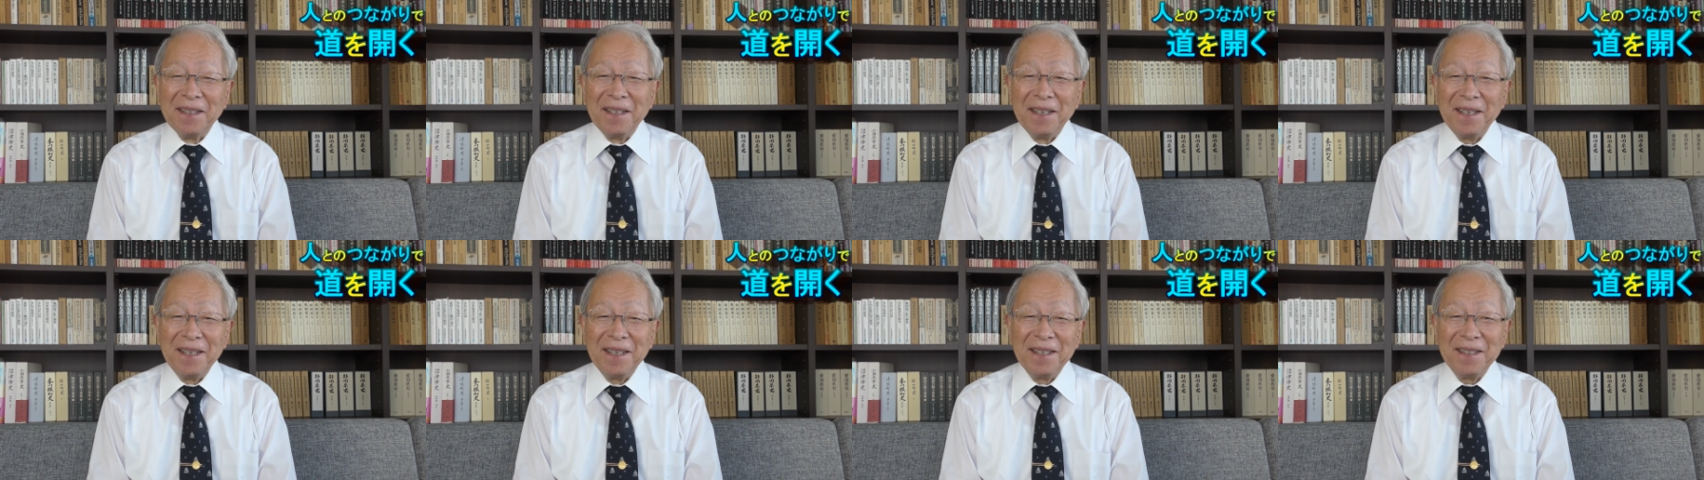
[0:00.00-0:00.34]

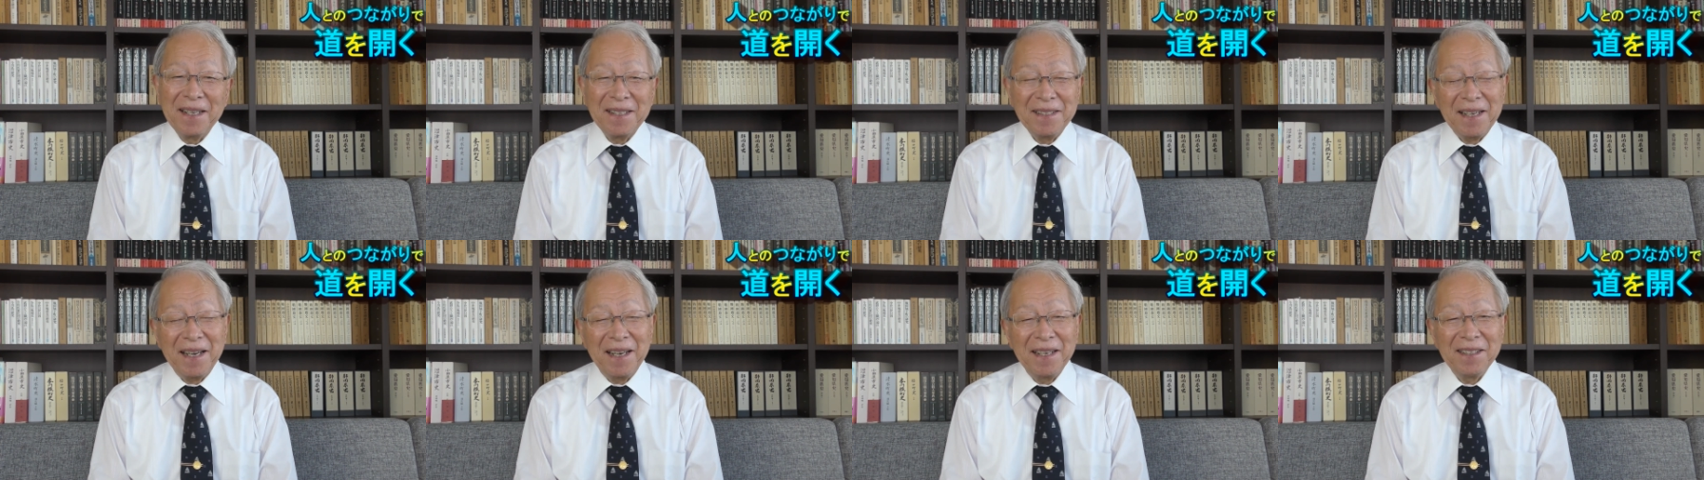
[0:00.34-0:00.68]
えー、
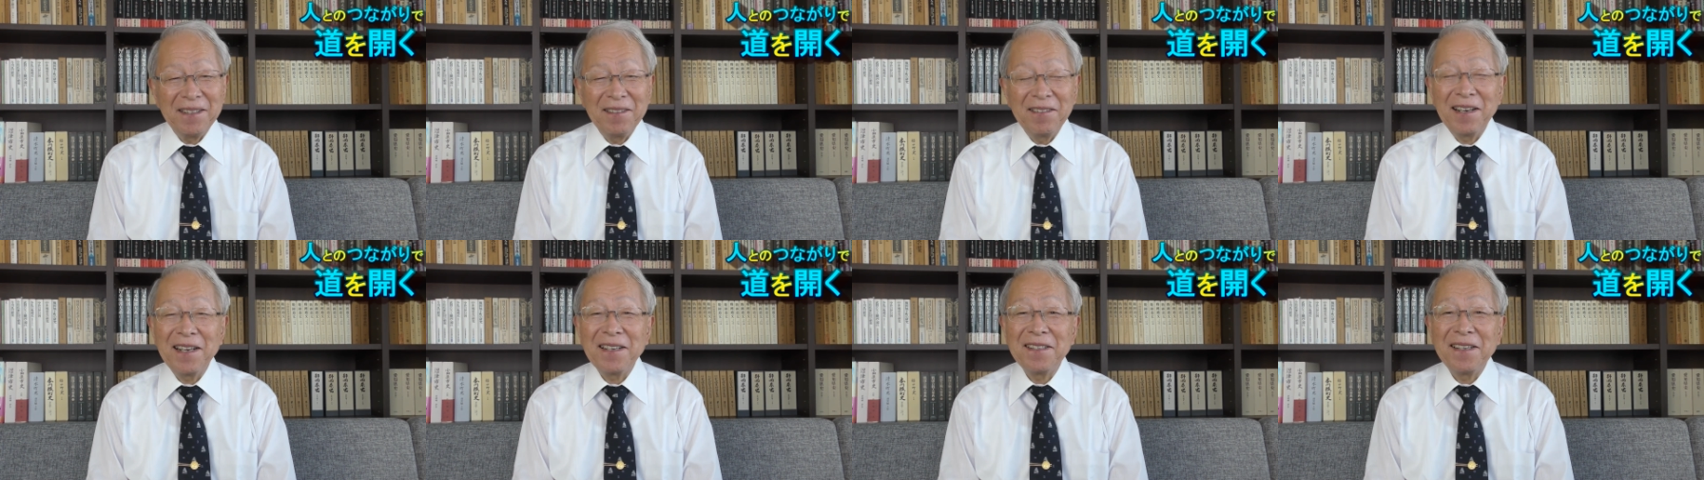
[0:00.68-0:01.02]
なぜ
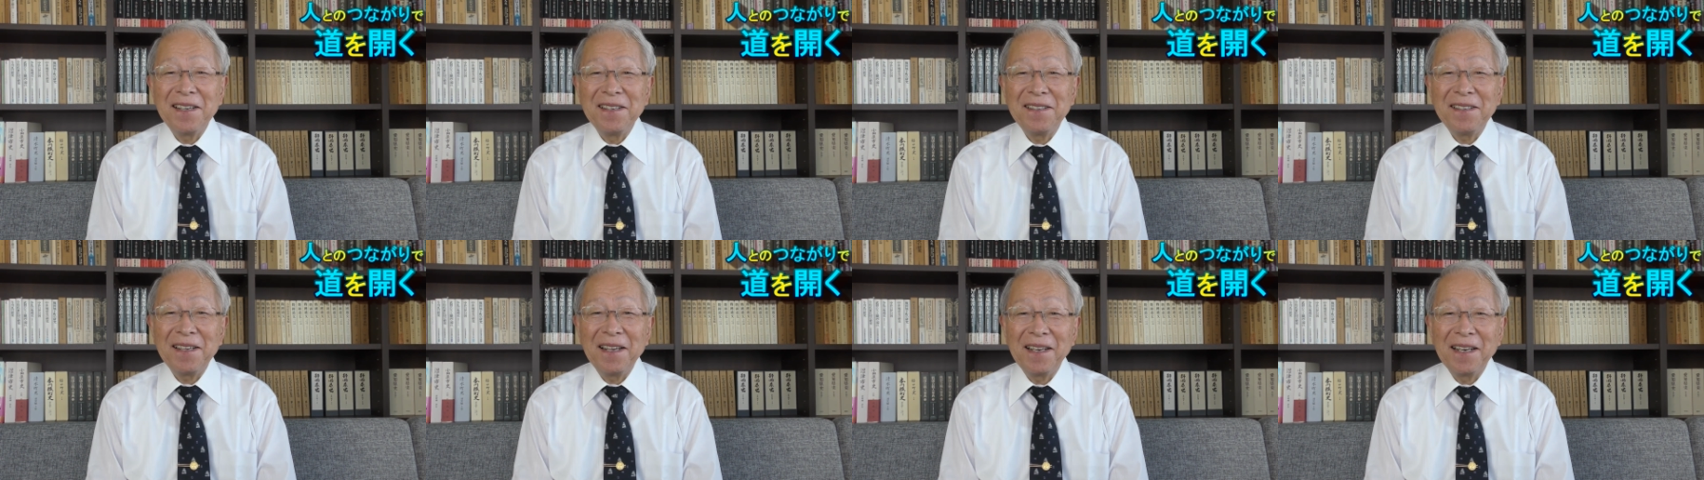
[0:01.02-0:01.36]
萩原
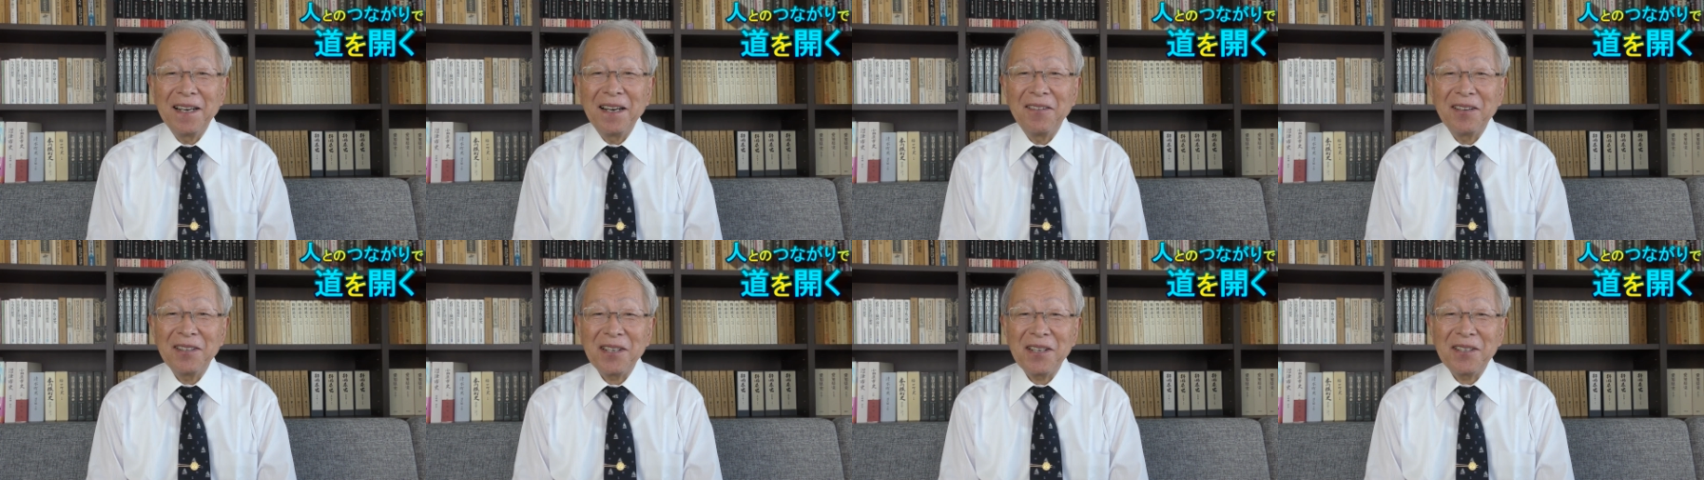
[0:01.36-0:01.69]
先生
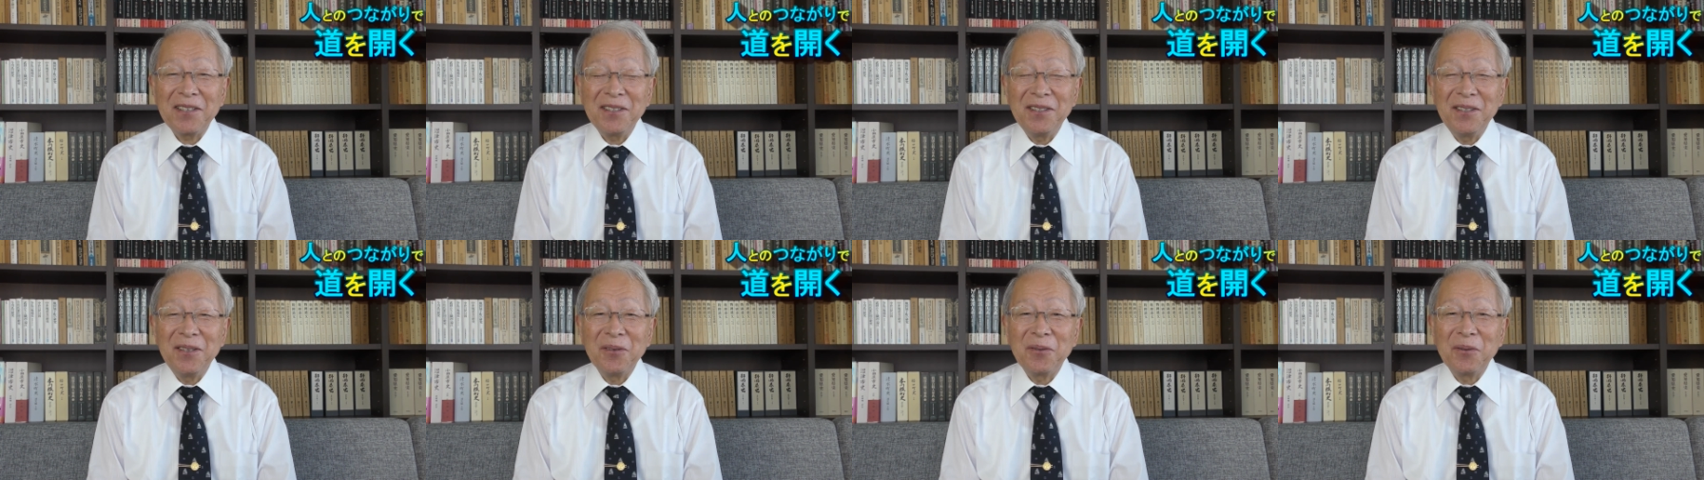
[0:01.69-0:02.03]
が
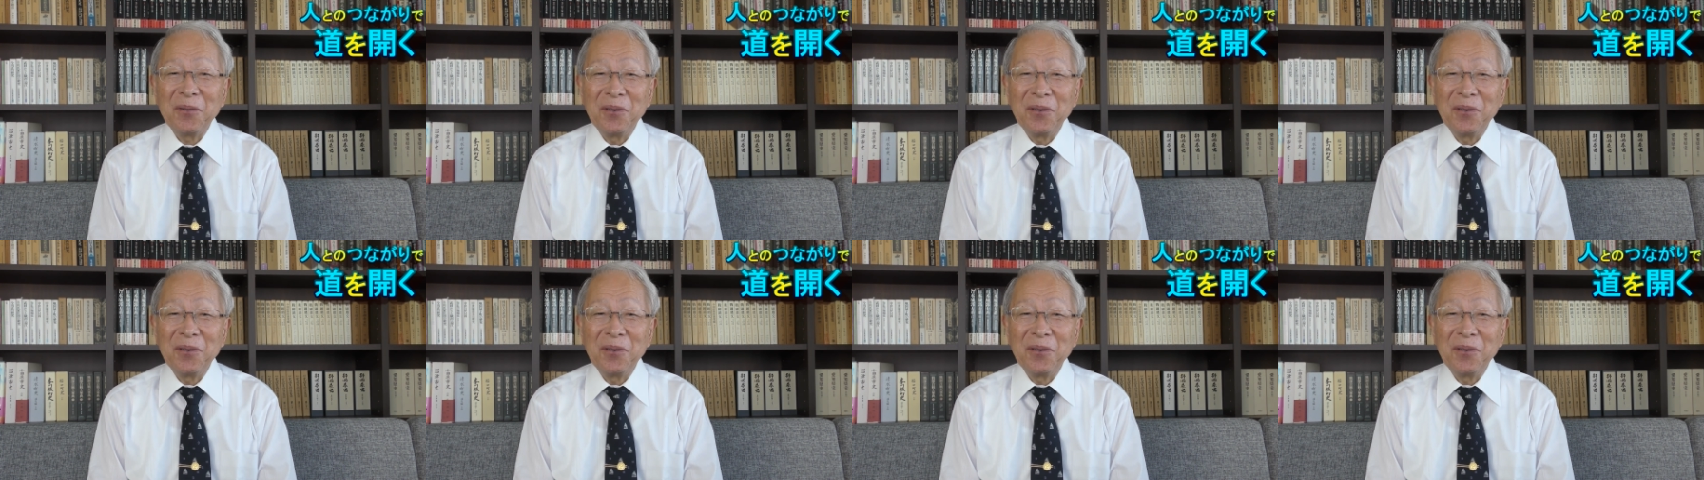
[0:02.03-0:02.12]
私に